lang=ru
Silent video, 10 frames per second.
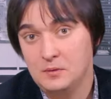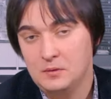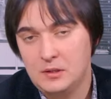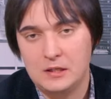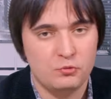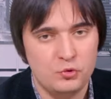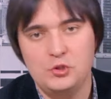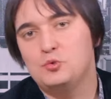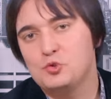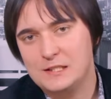Да,
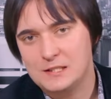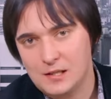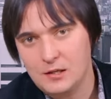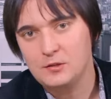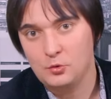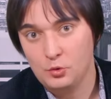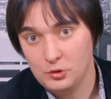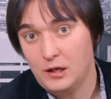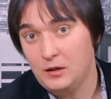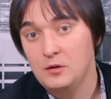звучит уже странно, но
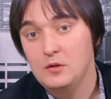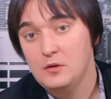да,